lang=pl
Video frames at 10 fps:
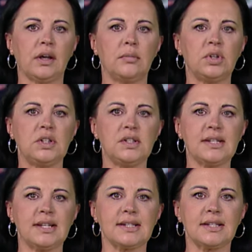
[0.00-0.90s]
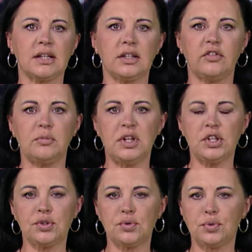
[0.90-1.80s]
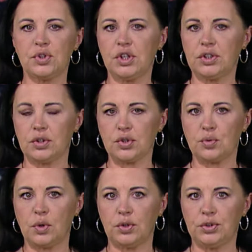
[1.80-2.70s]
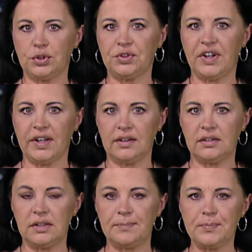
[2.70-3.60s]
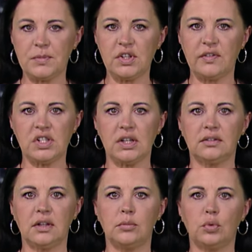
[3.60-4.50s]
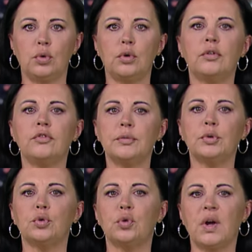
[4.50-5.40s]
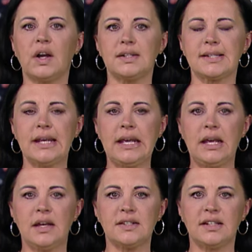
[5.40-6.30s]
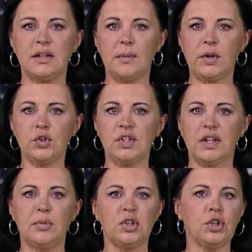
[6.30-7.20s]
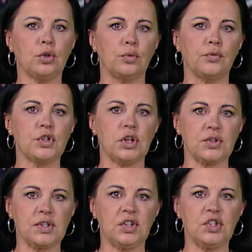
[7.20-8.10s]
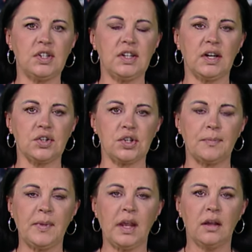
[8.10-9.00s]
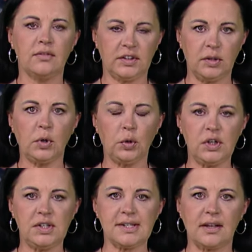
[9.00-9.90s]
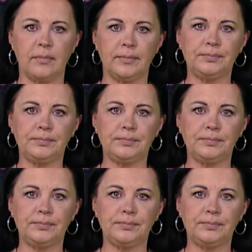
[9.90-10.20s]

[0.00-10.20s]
Kamienica stanie w miejscu, gdzie doszło do tragedii. 9 lat temu wybuchł gaz. Zginęła rodzina Kmiecików, śląskich dziennikarzy. Fatima Orlińska.